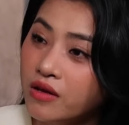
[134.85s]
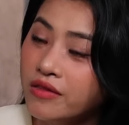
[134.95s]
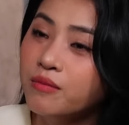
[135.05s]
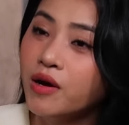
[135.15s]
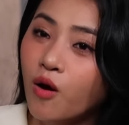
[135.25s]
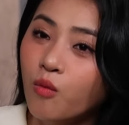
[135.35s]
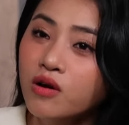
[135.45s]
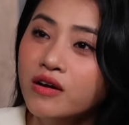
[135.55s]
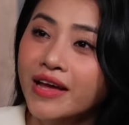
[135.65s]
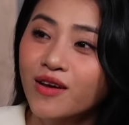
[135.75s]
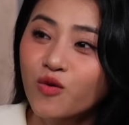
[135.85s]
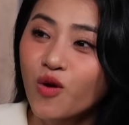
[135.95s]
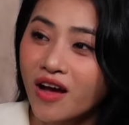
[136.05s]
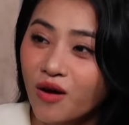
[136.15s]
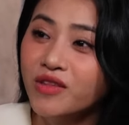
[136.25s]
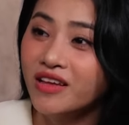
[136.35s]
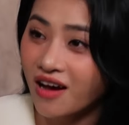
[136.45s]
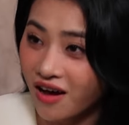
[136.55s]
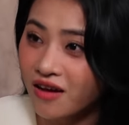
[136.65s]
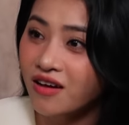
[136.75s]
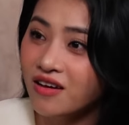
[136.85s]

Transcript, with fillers: Nhưng mà ổn hơn ngày hôm qua không thì có.